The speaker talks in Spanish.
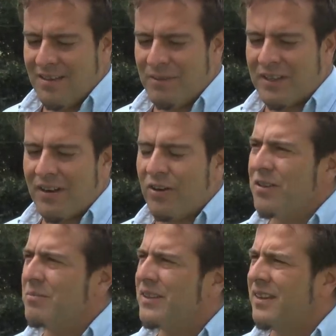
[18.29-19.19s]
mis trabajos
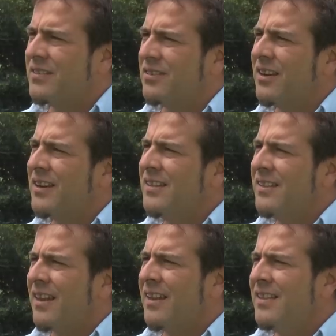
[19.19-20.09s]
de investigación en
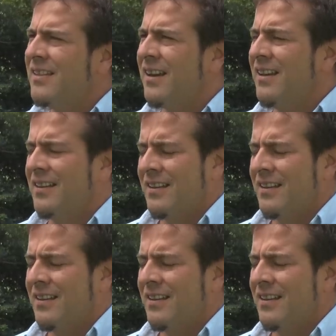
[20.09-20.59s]
INTA Delta,